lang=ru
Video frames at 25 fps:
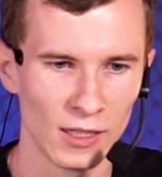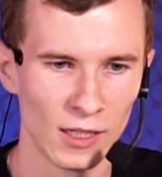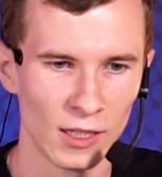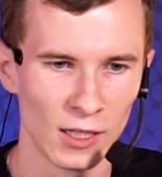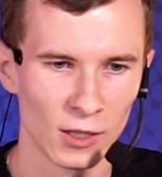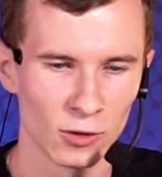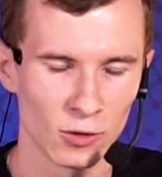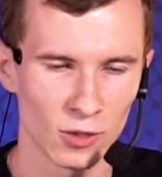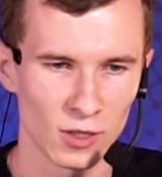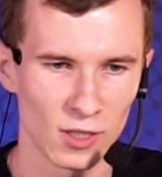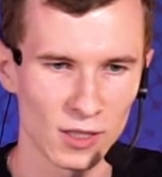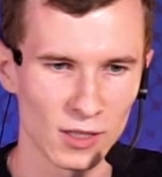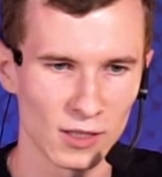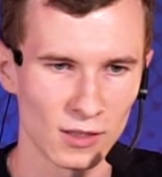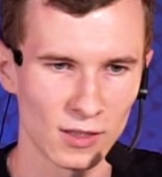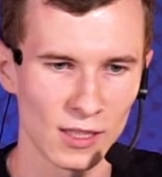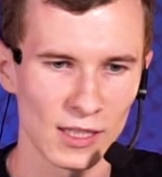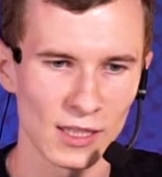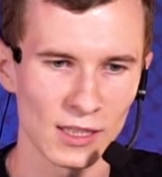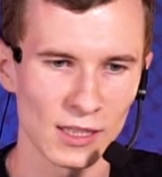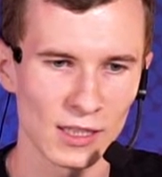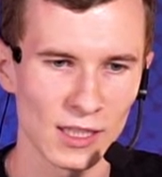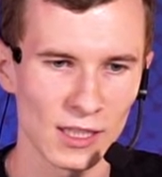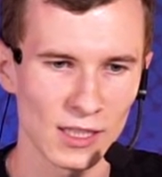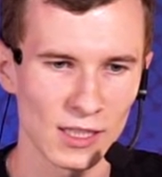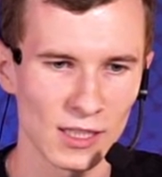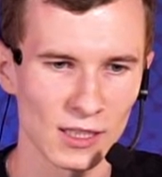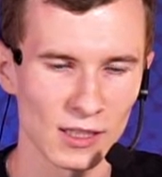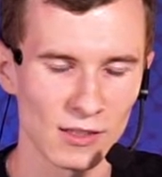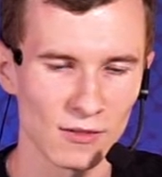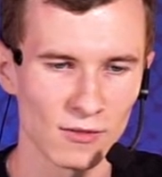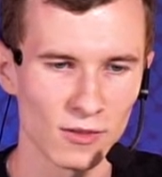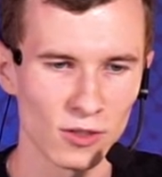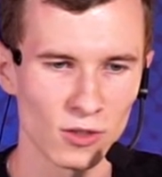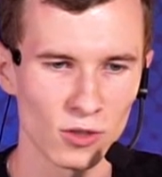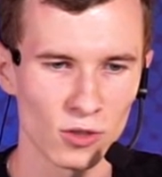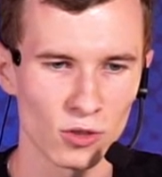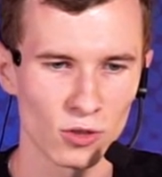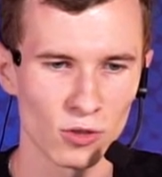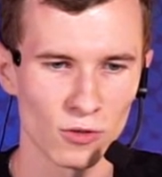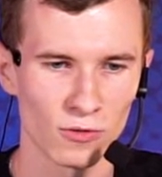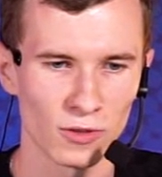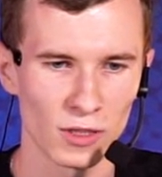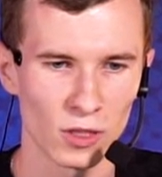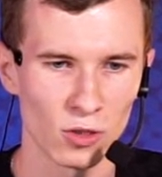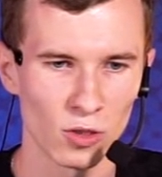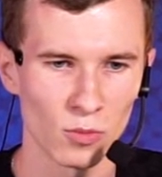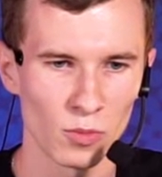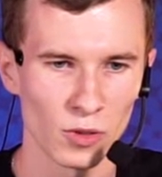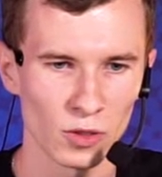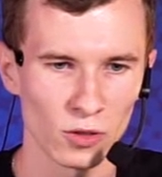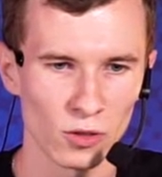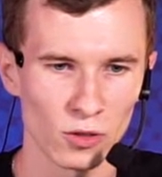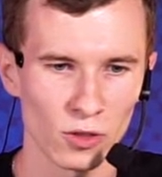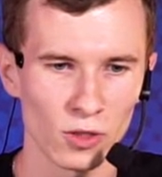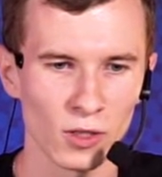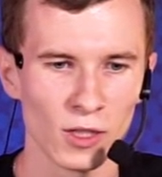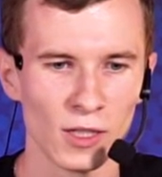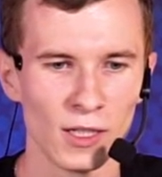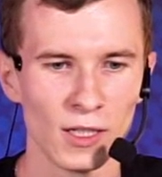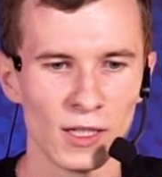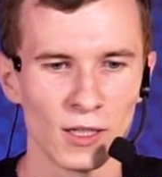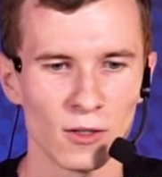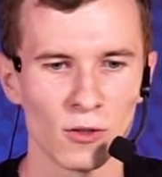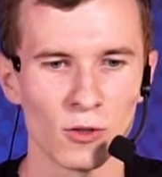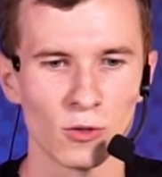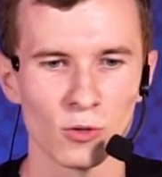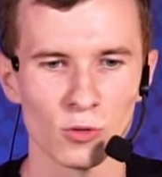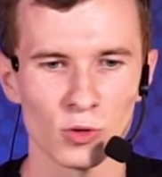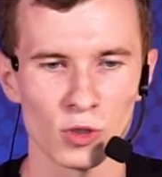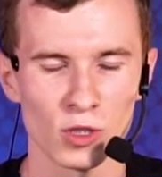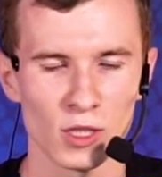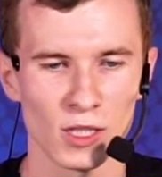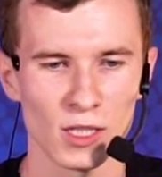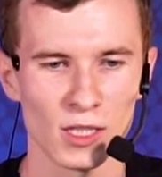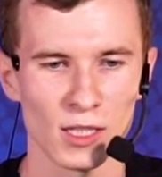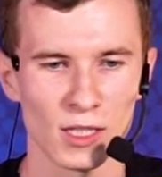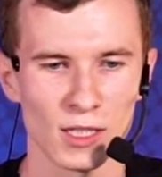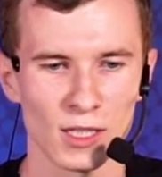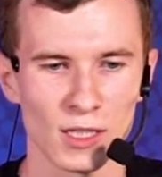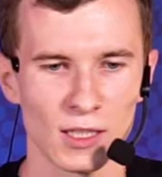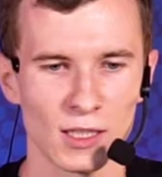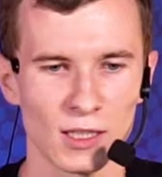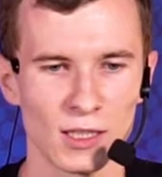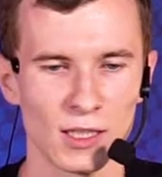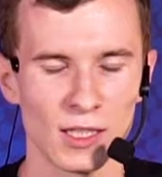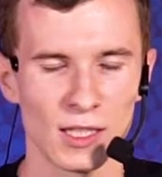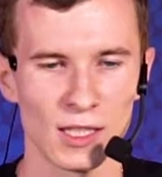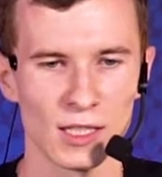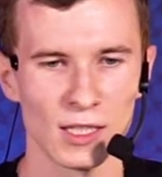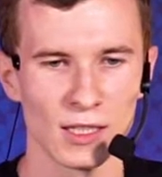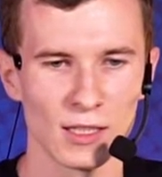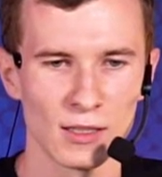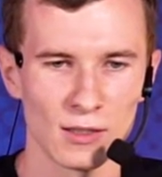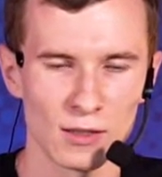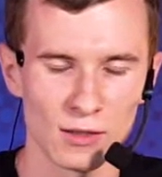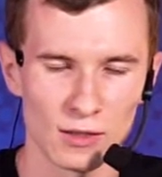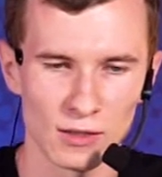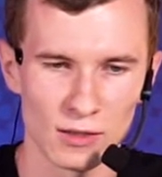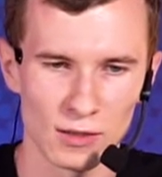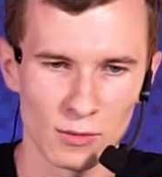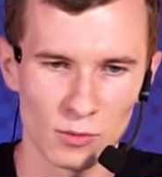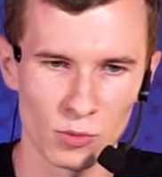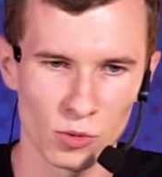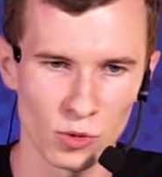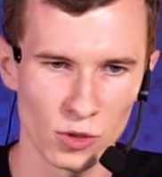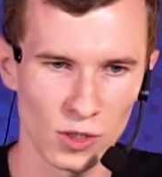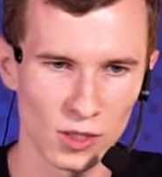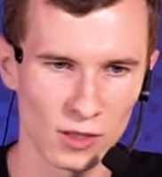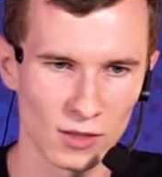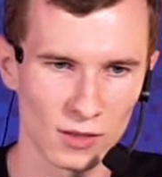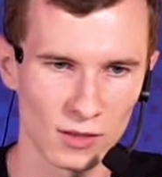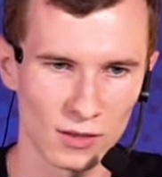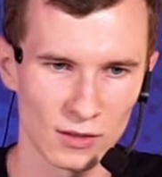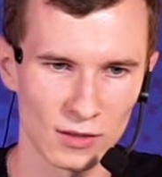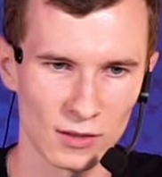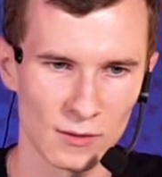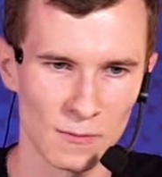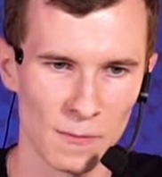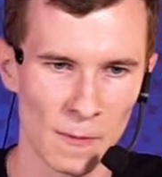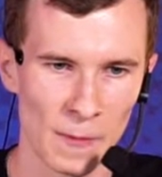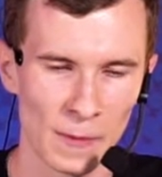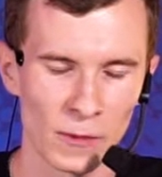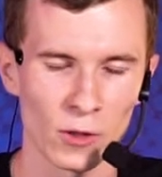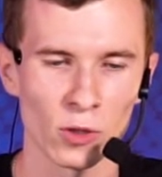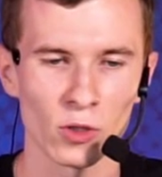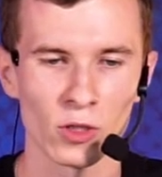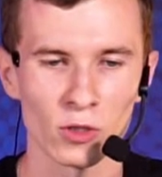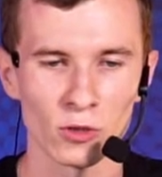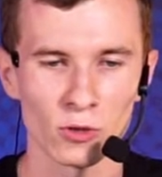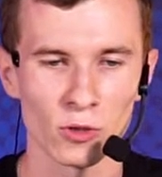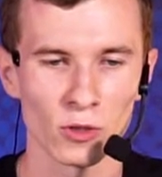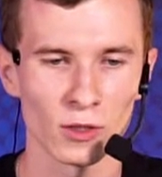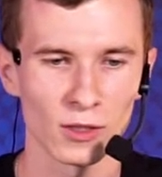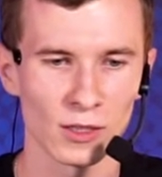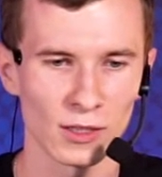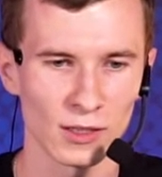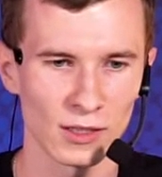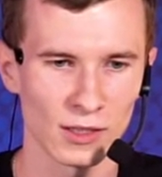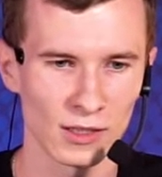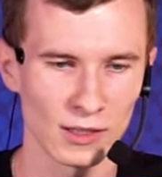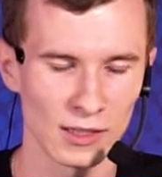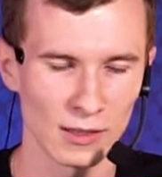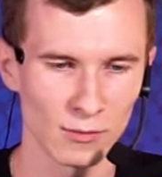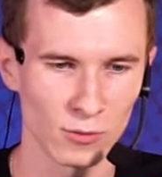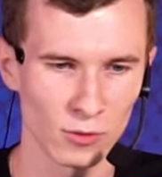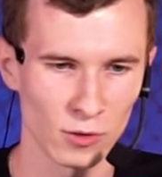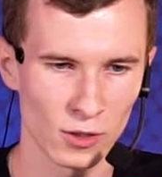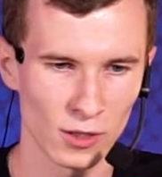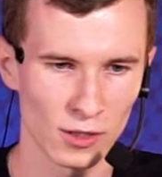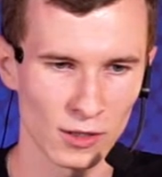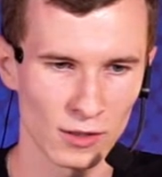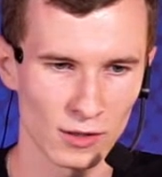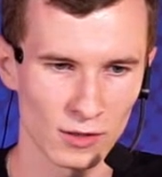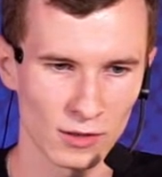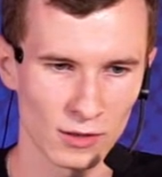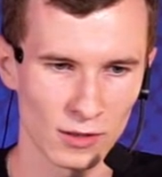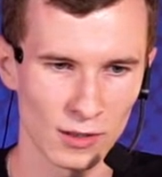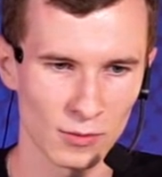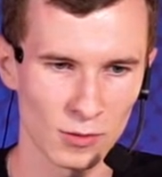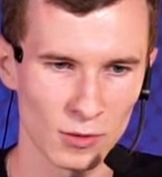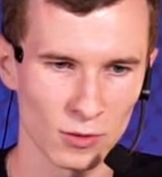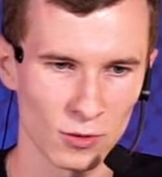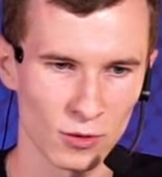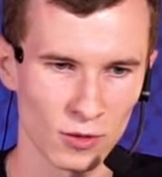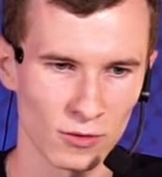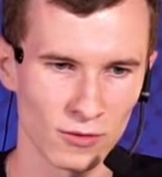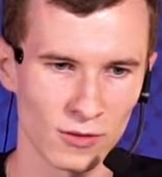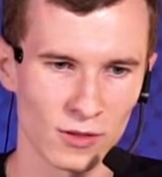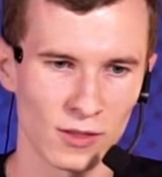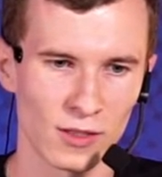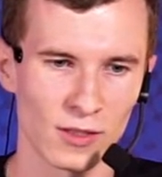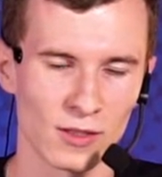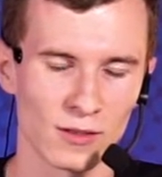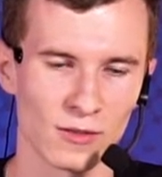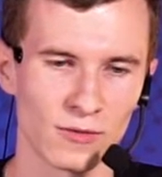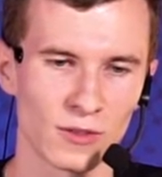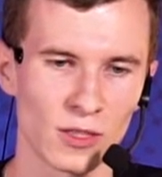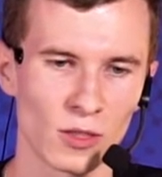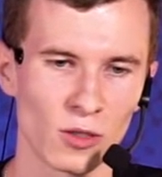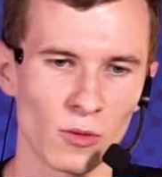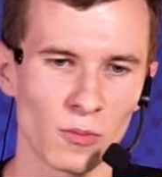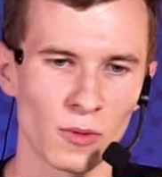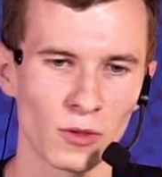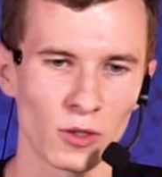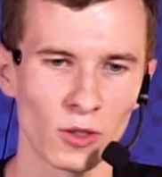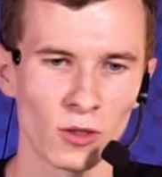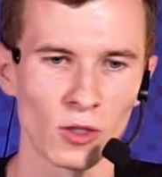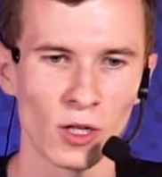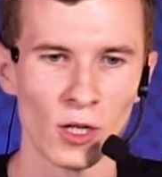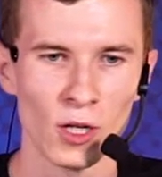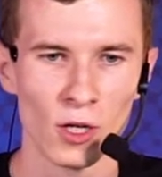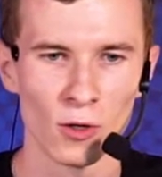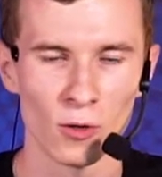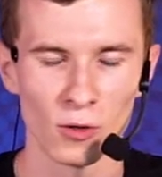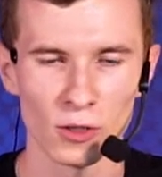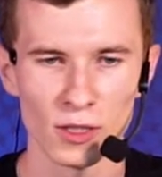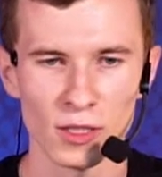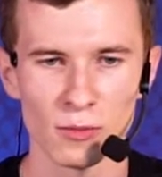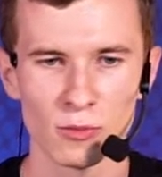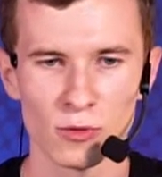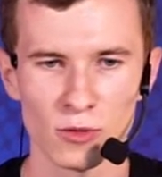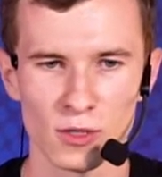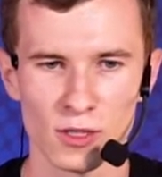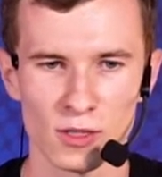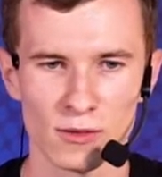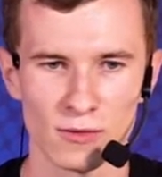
То есть на этой картинке видно, что второй поток, он уже не э, будет, э, токен-холдер, когда будет э, обслуживать второй поток, он не будет